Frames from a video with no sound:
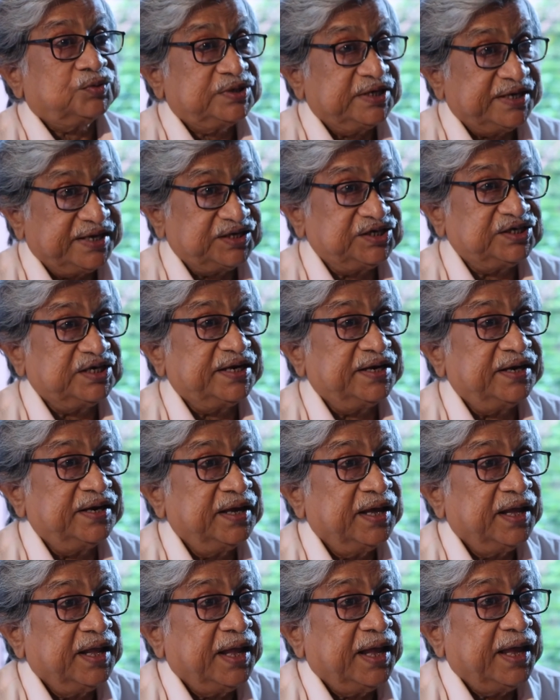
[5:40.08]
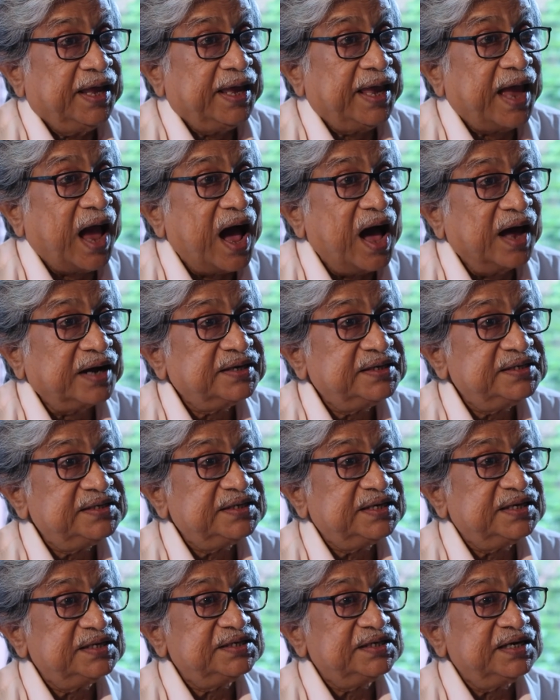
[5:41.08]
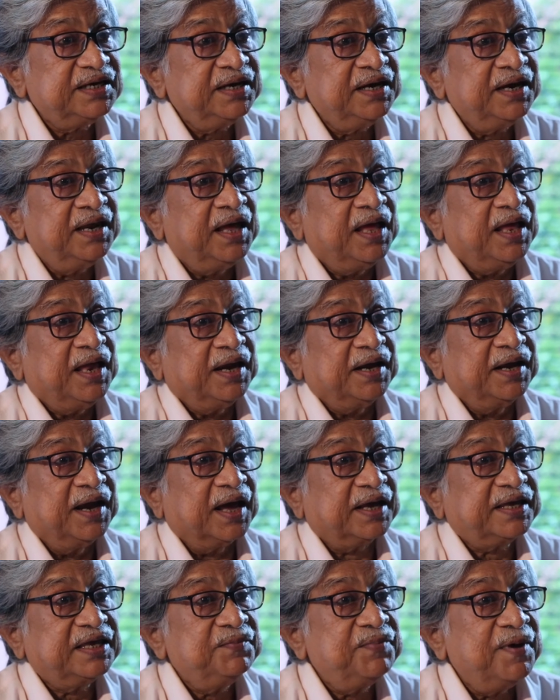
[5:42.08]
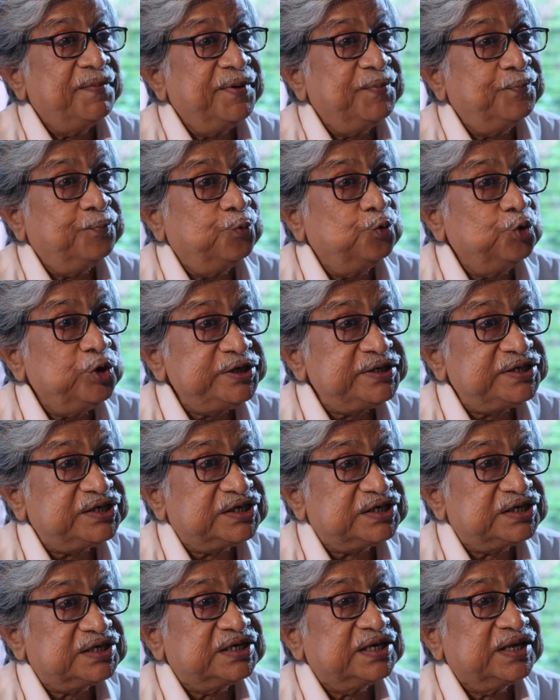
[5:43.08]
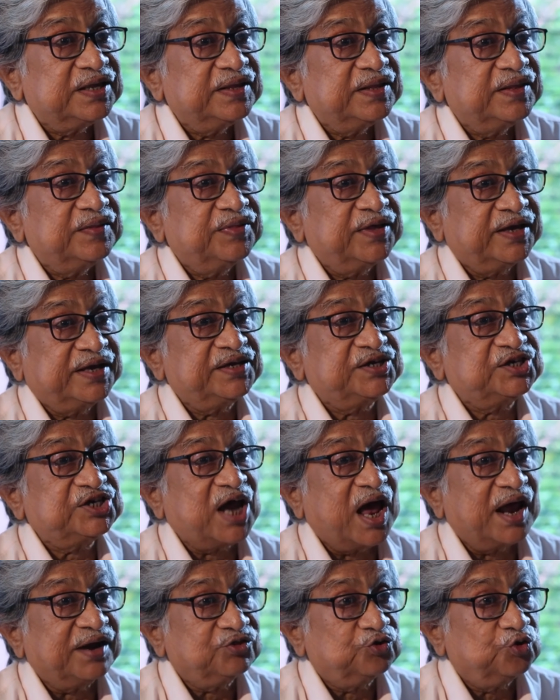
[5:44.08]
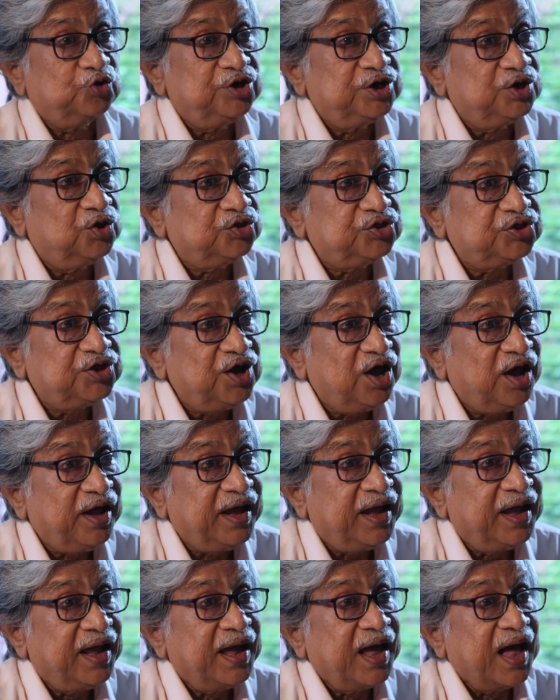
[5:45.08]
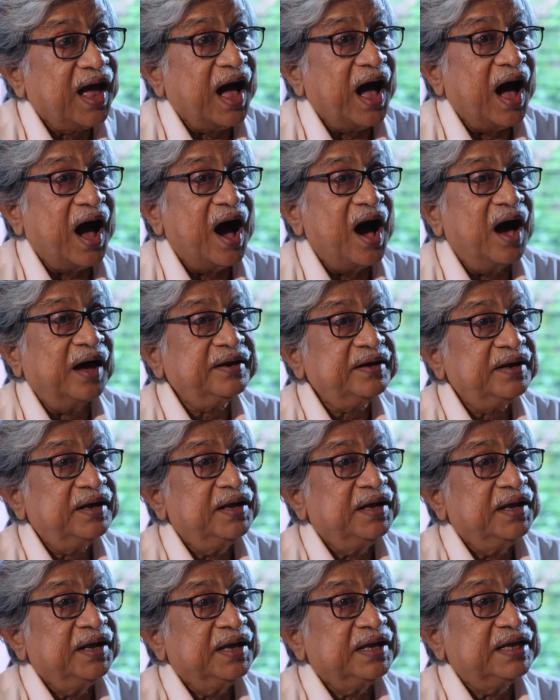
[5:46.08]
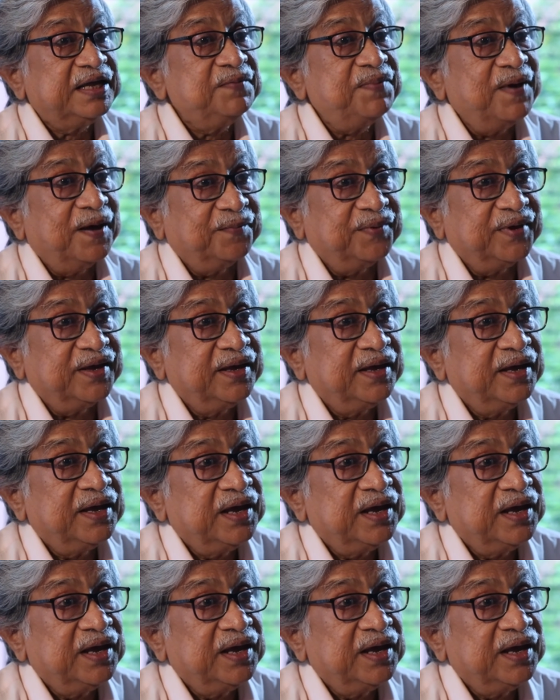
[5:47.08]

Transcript: শিখেছিলেন আর কি শিখেছিলেন না কিভাবে পুরিশ থেকে সার তৈরি করতে হয় আর কিভাবে